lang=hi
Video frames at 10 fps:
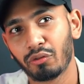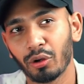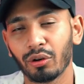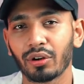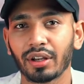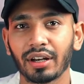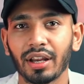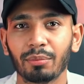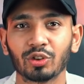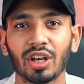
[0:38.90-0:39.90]
फॉलो कर रहे हैं
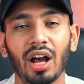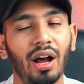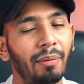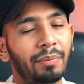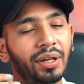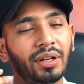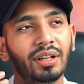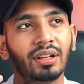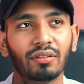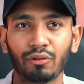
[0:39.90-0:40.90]
मुझे आप भी
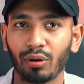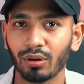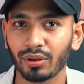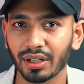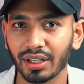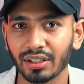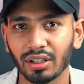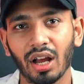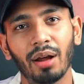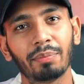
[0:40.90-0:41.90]
फॉलो करें
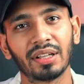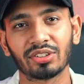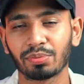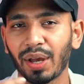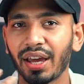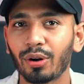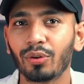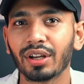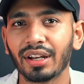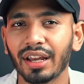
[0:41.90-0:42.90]
आप इंस्पायर
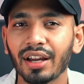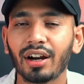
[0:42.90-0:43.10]
होंगे नए